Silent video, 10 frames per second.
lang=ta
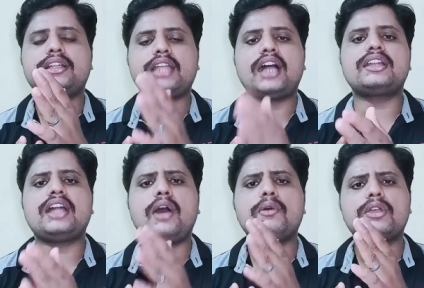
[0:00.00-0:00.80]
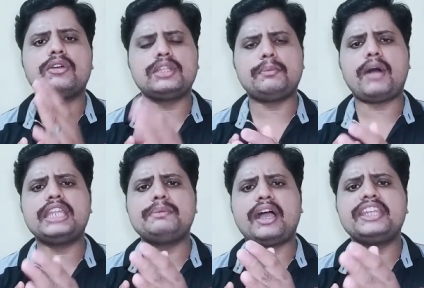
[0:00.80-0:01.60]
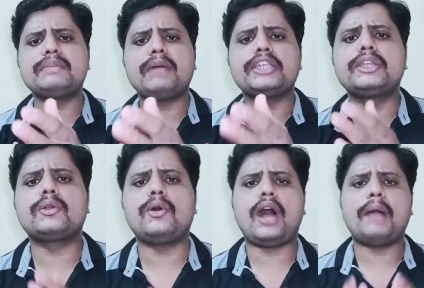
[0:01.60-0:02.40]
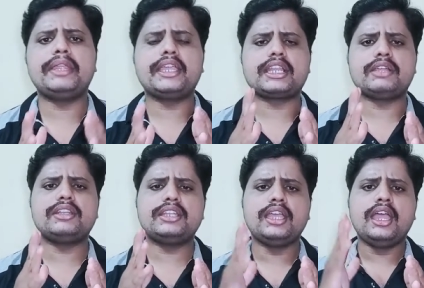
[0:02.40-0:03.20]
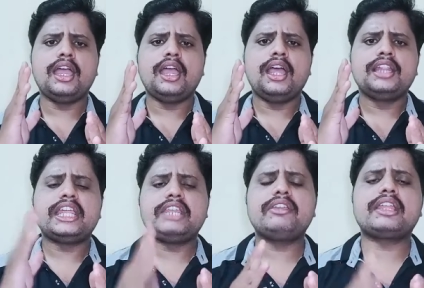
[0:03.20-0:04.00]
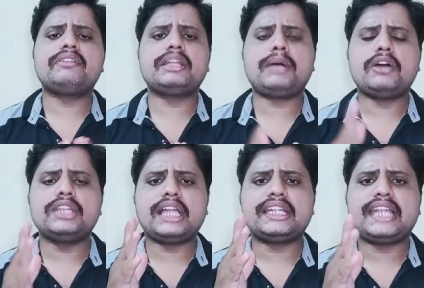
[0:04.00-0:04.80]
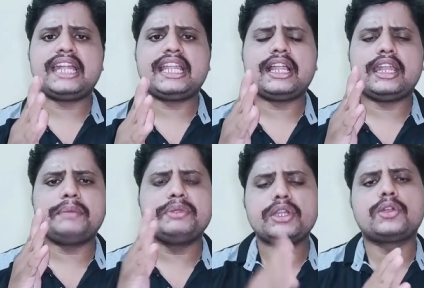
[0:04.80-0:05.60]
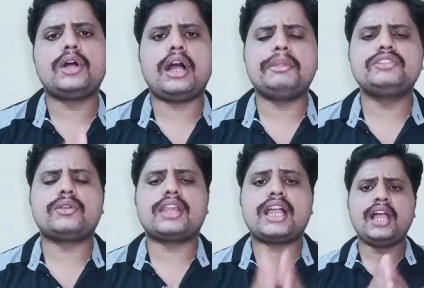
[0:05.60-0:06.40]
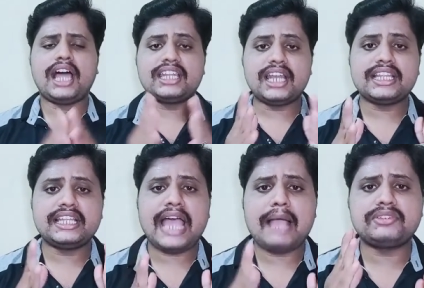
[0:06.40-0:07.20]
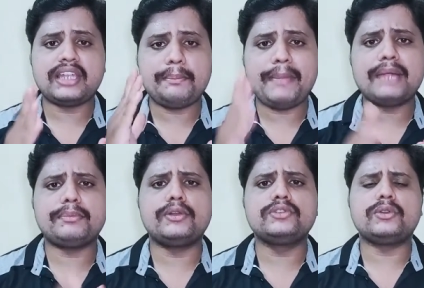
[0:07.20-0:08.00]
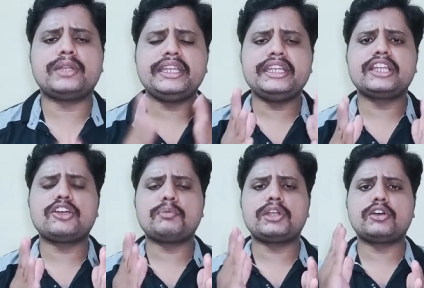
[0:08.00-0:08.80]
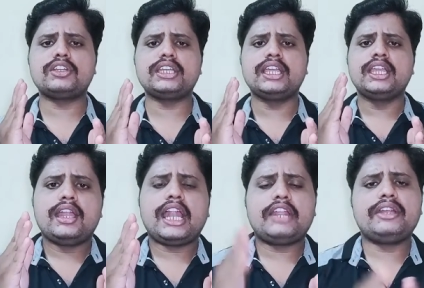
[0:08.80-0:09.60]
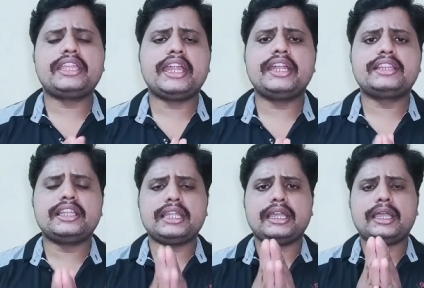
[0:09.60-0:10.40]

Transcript: தாக்குனா அவங்களுக்கு வந்து பாதிப்பு அதிகமாக இருக்கும் அப்படிங்கிறத வந்து தெரிவிக்கிற விதமாக வந்து அந்த டேட்டா எல்லாம் இருக்கும் அப்படின்னு சொல்கிறாங்க அதனால தான் இந்த ஆப்ஸ் எல்லாம் பேன் பண்ணணும்னு சொல்லிட்டு இந்தியன் கவர்மெண்ட் வந்து நடவடிக்கை எடுத்து இந்த